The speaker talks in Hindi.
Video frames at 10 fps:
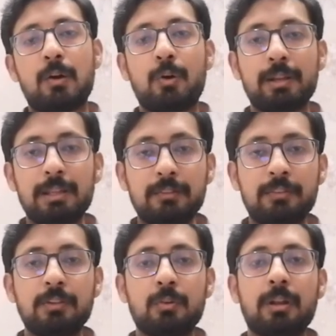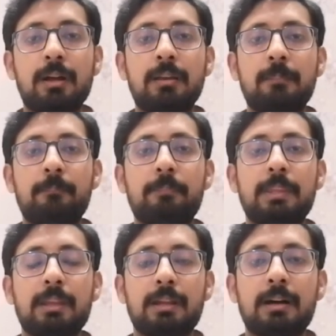और इसी दौरान
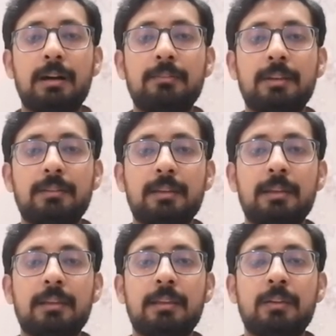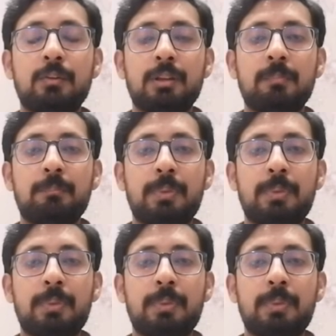ये कहा जाता है कि इन्होंने